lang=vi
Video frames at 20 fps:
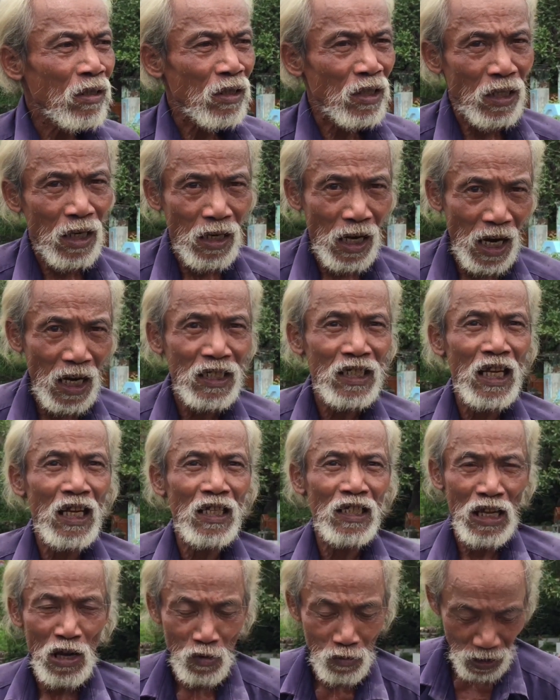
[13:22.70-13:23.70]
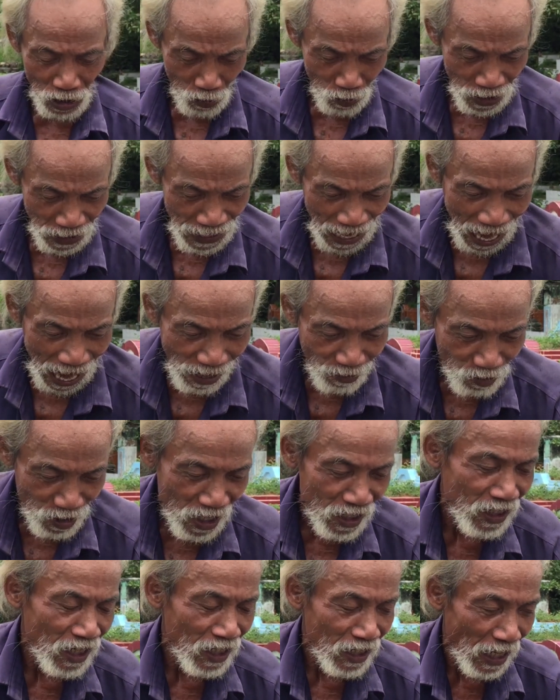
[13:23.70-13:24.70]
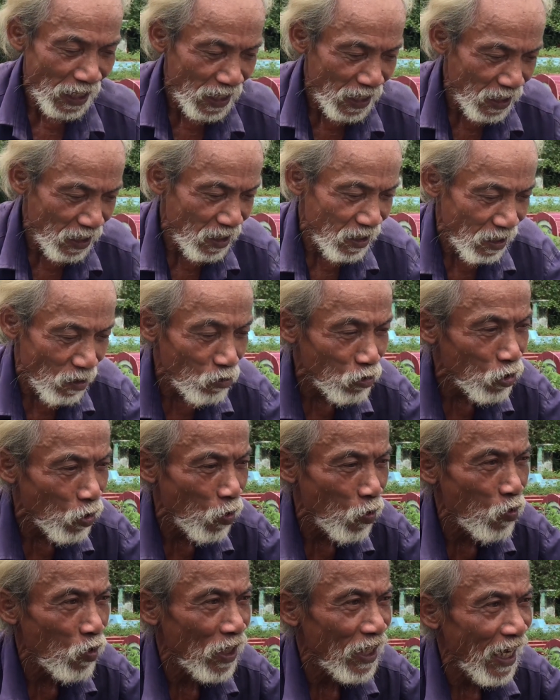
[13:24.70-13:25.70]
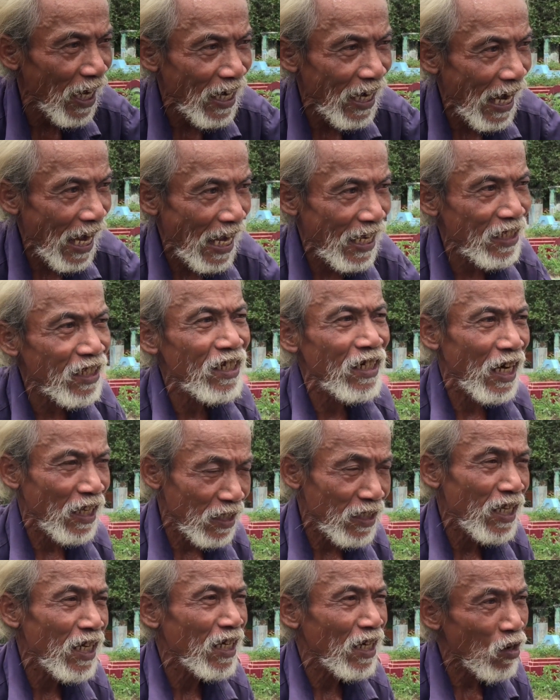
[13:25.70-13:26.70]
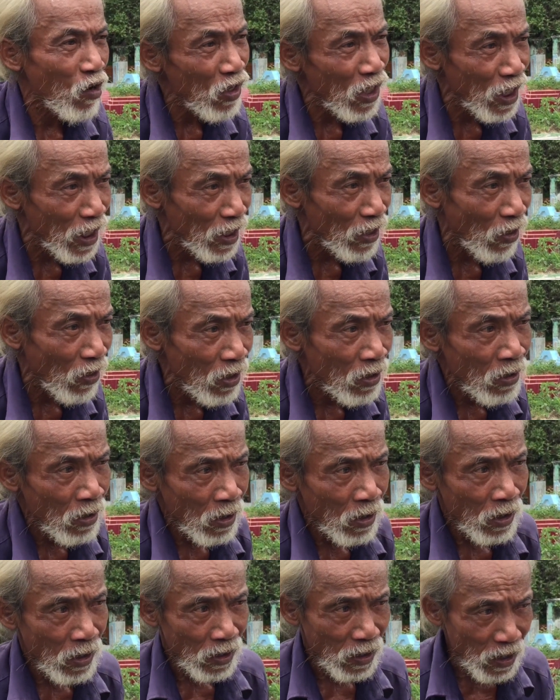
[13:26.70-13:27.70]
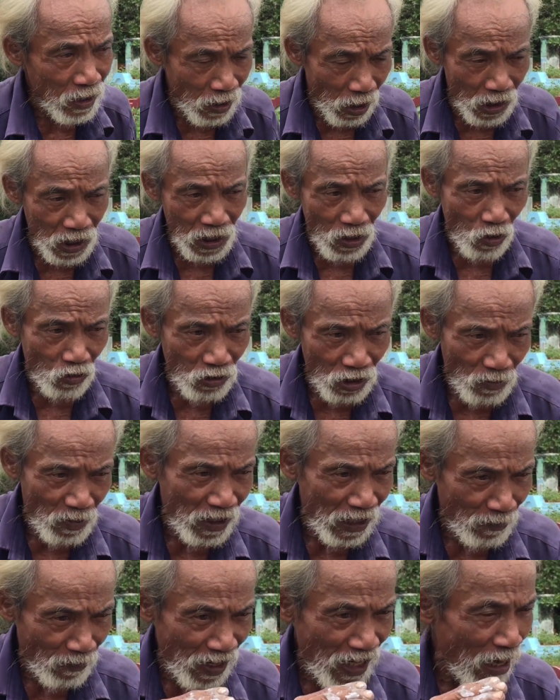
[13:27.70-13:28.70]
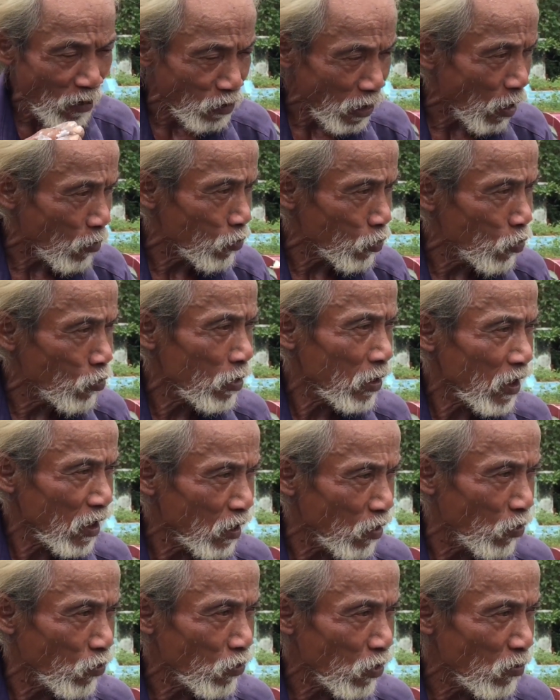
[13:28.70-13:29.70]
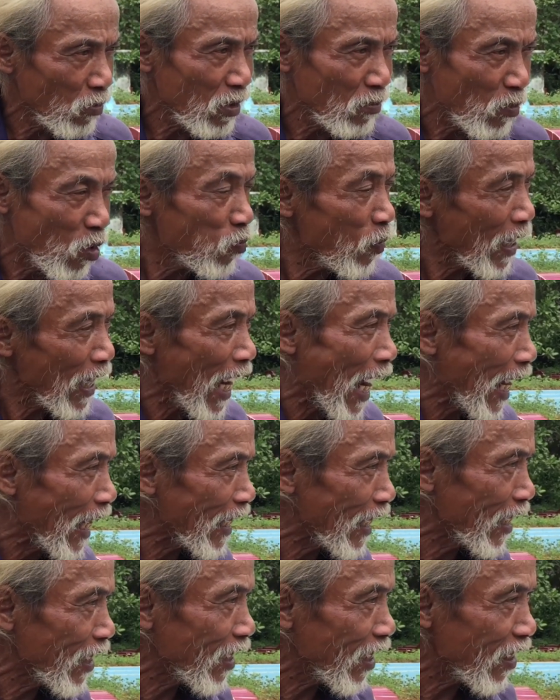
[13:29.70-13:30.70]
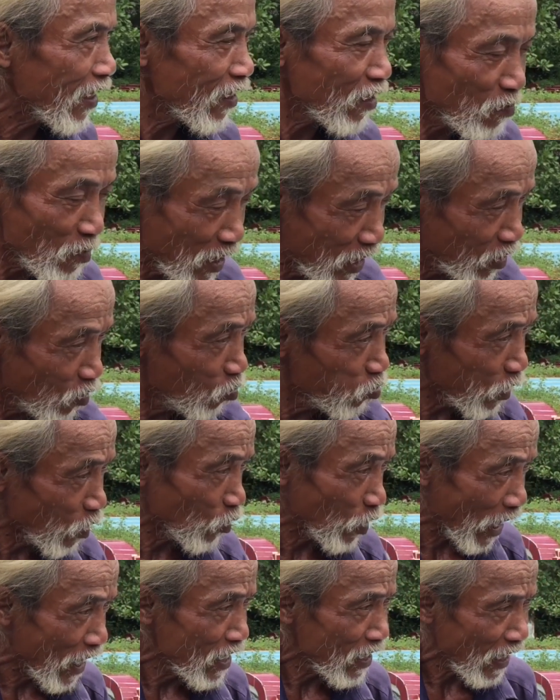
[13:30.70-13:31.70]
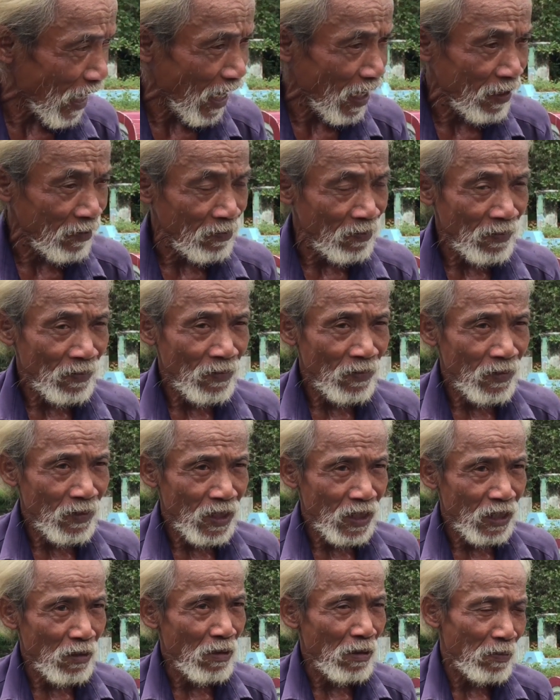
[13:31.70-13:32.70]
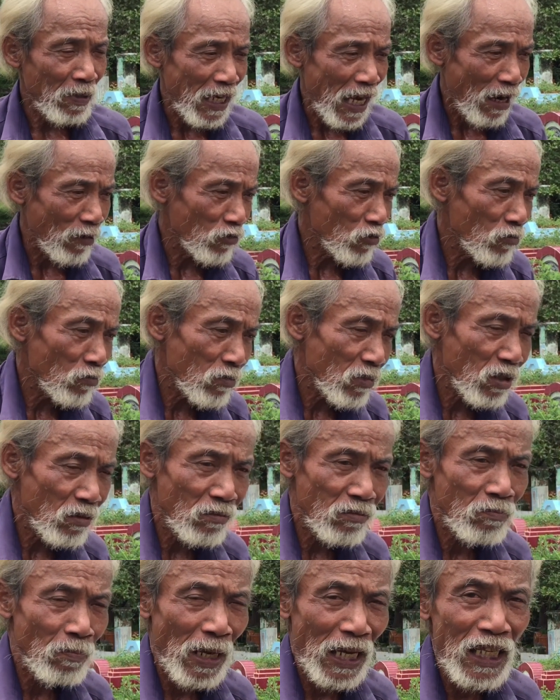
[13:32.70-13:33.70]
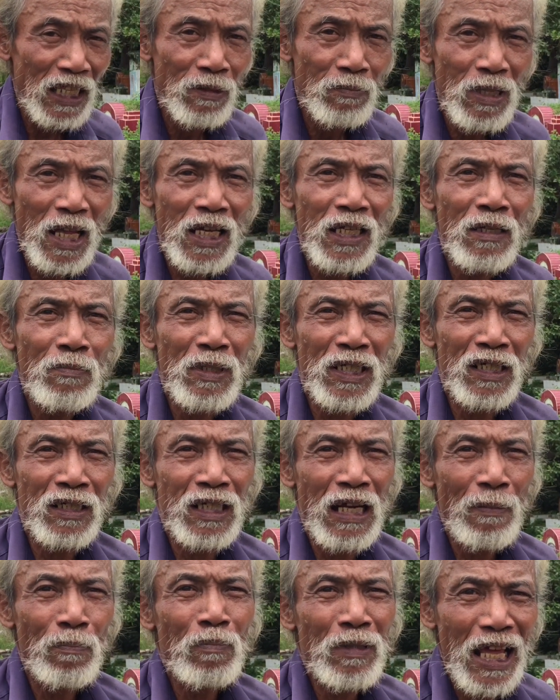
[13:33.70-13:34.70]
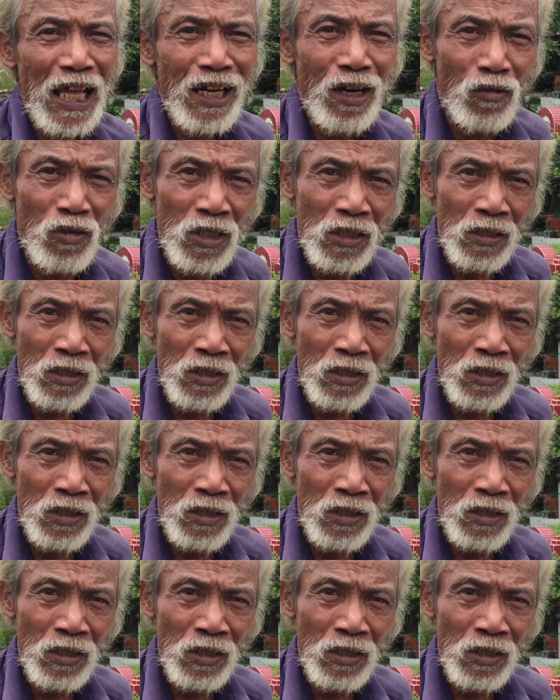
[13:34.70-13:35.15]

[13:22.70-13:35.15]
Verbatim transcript: có ờ, nhiều, nhiều nhiều khi đào lên cái thấy cao su cái dắt ngang tức là nó như là có người rồi. Chứ dự trù thì mình phải đào sâu xuống, ví dụ nó một mét hai đi là nó mới đúng tiêu chuẩn người ta. Nhưng mà mình đào xuống mẩy tám tấc cái mình gặp người ta rồi,